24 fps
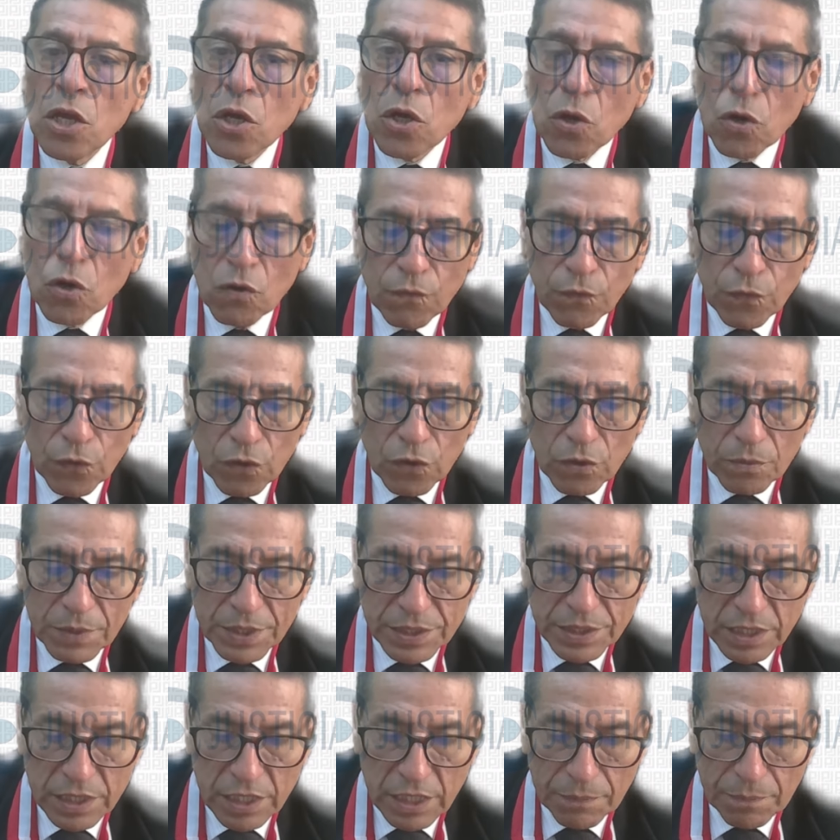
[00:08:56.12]

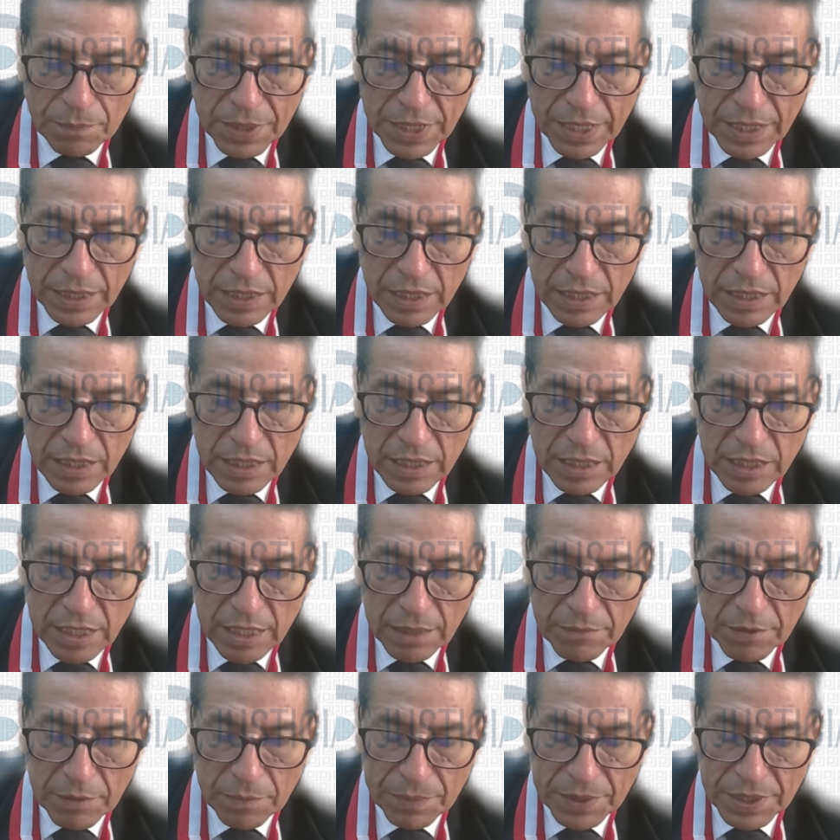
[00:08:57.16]
conforme se desprende del
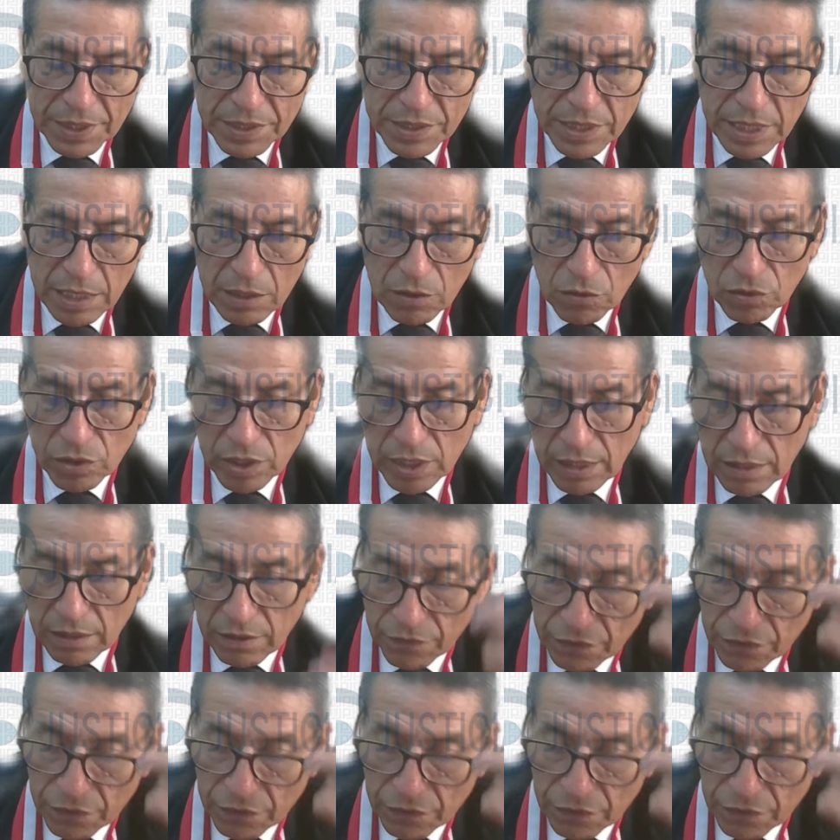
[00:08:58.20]
dictamen pericial contable